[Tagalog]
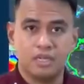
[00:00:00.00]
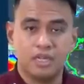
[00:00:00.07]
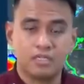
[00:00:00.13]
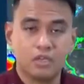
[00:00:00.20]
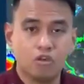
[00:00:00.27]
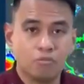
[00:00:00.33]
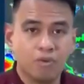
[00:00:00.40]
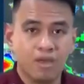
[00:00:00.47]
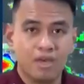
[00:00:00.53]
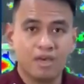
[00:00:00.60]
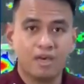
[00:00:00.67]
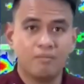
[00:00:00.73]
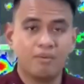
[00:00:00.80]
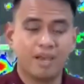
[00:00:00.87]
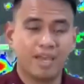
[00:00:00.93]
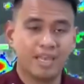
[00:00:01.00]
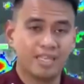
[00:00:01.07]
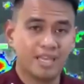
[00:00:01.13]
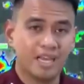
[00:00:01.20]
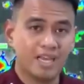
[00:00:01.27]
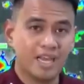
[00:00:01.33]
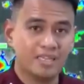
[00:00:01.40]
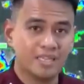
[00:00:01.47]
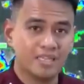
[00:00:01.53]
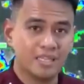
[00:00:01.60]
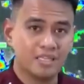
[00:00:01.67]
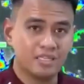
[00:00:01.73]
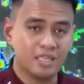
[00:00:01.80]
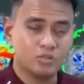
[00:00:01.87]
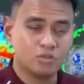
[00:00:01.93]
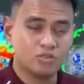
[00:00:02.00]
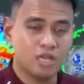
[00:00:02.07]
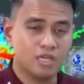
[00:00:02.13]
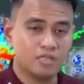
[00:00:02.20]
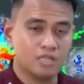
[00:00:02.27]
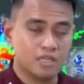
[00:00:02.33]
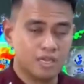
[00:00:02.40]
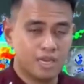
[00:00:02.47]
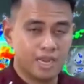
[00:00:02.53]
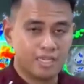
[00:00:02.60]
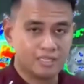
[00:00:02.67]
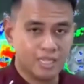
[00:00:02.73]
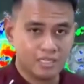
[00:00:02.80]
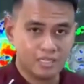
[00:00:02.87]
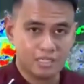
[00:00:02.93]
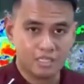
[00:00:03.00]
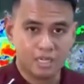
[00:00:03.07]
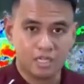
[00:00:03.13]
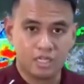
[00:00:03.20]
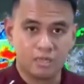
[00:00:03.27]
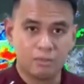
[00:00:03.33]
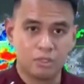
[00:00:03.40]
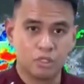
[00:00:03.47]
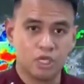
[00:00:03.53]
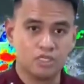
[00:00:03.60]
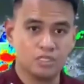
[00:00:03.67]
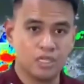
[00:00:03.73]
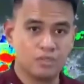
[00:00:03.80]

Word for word: At ngayong umaga, makikita nga natin dito sa ating latest satellite images,